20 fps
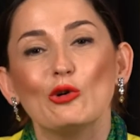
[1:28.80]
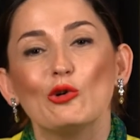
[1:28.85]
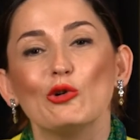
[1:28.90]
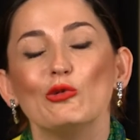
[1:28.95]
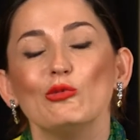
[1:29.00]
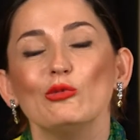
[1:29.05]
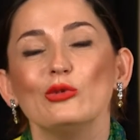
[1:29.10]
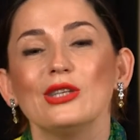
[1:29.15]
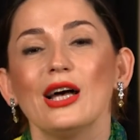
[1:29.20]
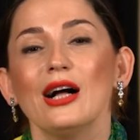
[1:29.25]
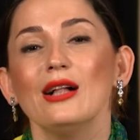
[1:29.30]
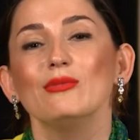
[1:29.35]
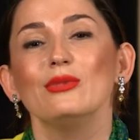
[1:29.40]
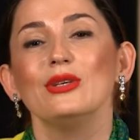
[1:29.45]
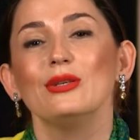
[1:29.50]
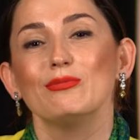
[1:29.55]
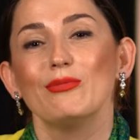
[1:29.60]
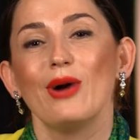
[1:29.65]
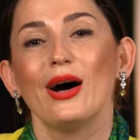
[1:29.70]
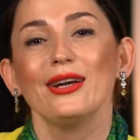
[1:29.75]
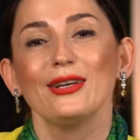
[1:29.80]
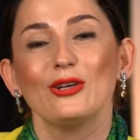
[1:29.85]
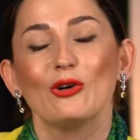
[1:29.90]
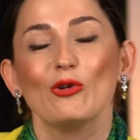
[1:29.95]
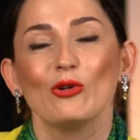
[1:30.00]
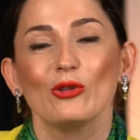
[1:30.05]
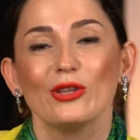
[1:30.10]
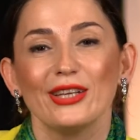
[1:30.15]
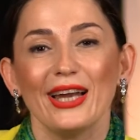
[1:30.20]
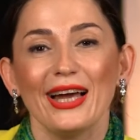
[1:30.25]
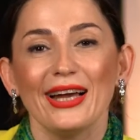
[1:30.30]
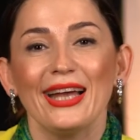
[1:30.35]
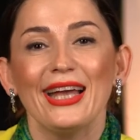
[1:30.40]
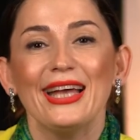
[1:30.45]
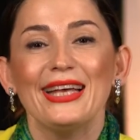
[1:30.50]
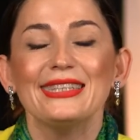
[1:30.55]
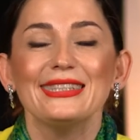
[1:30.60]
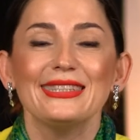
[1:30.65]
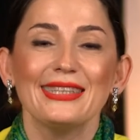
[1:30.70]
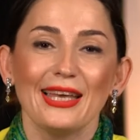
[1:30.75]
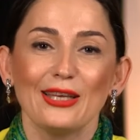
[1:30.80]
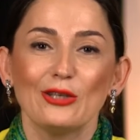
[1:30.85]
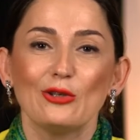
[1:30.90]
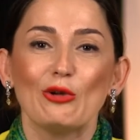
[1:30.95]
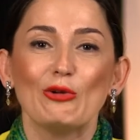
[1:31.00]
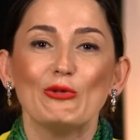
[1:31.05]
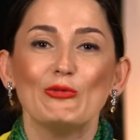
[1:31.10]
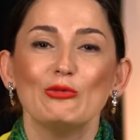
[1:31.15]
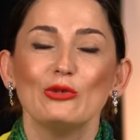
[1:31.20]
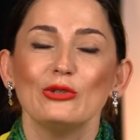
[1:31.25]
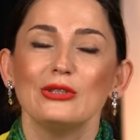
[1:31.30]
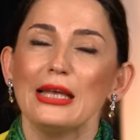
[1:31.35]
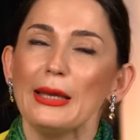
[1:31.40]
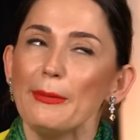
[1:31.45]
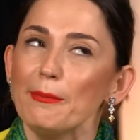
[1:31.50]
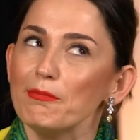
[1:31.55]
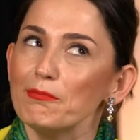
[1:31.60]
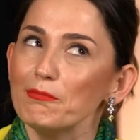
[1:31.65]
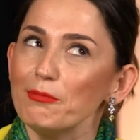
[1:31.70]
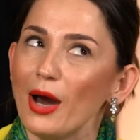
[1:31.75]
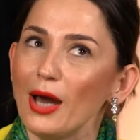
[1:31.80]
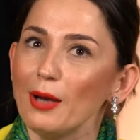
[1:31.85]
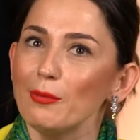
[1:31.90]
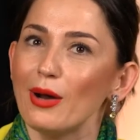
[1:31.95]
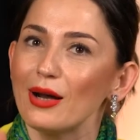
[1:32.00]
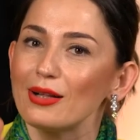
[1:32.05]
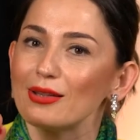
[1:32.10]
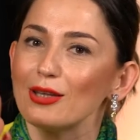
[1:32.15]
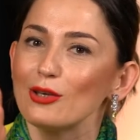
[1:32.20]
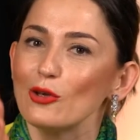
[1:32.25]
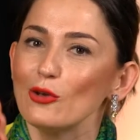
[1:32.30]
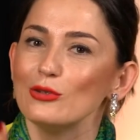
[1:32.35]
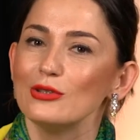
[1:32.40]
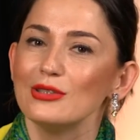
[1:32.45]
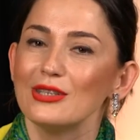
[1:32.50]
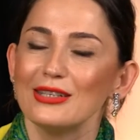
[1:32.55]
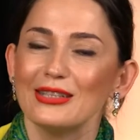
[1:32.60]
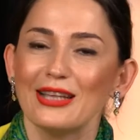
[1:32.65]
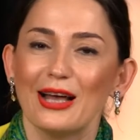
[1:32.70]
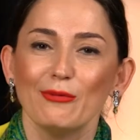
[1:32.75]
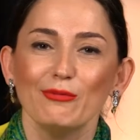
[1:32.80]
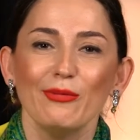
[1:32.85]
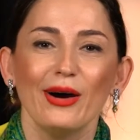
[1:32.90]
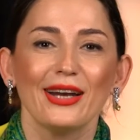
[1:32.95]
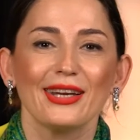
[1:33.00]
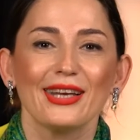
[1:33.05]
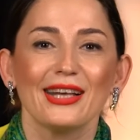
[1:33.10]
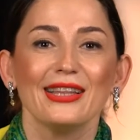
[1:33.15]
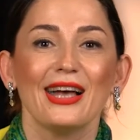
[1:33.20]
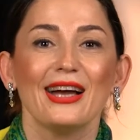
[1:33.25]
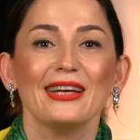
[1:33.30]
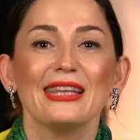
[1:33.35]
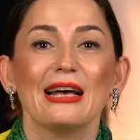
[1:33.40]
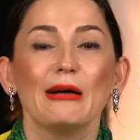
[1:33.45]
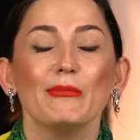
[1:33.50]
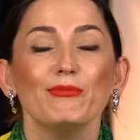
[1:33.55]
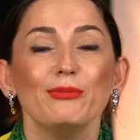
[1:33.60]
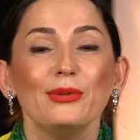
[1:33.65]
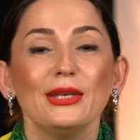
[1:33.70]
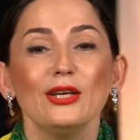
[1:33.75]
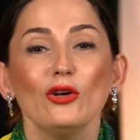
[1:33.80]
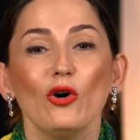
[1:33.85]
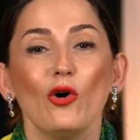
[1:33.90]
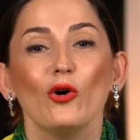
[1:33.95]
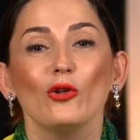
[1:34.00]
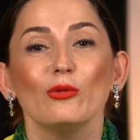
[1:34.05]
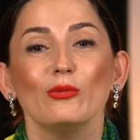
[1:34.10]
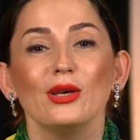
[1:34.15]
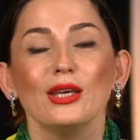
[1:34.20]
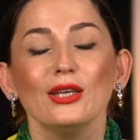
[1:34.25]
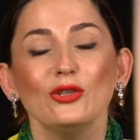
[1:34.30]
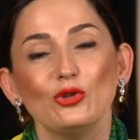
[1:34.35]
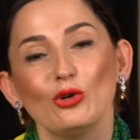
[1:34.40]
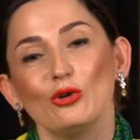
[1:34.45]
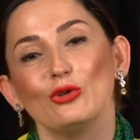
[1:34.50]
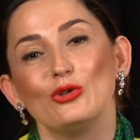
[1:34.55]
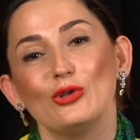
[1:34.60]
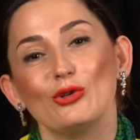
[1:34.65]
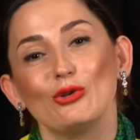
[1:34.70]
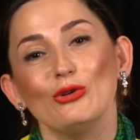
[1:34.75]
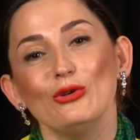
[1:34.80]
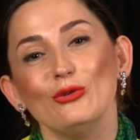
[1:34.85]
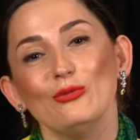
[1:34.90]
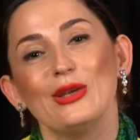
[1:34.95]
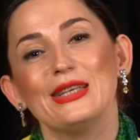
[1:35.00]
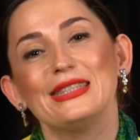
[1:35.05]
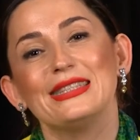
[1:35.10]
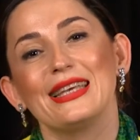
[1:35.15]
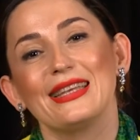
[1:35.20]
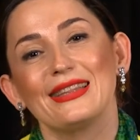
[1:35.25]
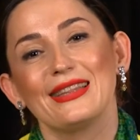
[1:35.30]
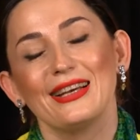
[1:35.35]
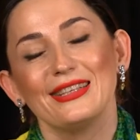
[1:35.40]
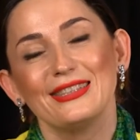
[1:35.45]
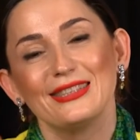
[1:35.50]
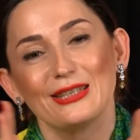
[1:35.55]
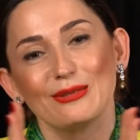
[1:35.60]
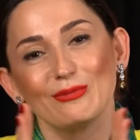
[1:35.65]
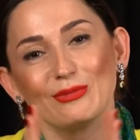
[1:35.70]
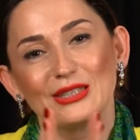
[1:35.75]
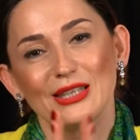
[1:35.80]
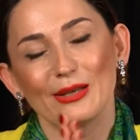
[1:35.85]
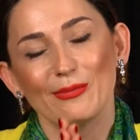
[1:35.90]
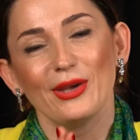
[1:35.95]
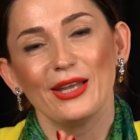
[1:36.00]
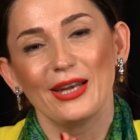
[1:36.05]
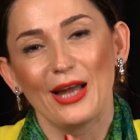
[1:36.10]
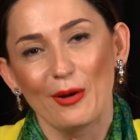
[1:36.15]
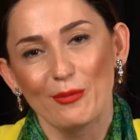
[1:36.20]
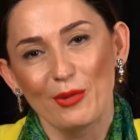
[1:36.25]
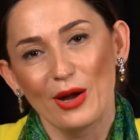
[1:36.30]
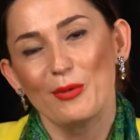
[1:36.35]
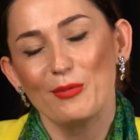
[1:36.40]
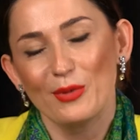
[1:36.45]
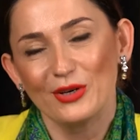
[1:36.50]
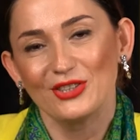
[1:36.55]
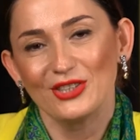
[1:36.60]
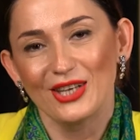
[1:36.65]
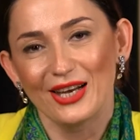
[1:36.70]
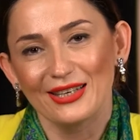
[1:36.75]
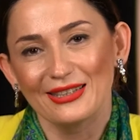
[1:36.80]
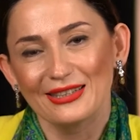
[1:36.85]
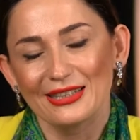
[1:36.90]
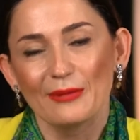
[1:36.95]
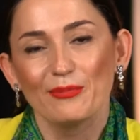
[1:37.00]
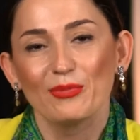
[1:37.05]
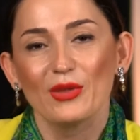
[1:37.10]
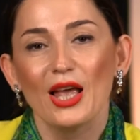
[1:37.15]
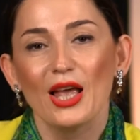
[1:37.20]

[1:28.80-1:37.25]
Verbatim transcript: Kurumsal bir marka olarak sektörümüzde parmakla gösterilen markalardan biri olmayı çok şükür meslektaşlarımızla beraber başardık.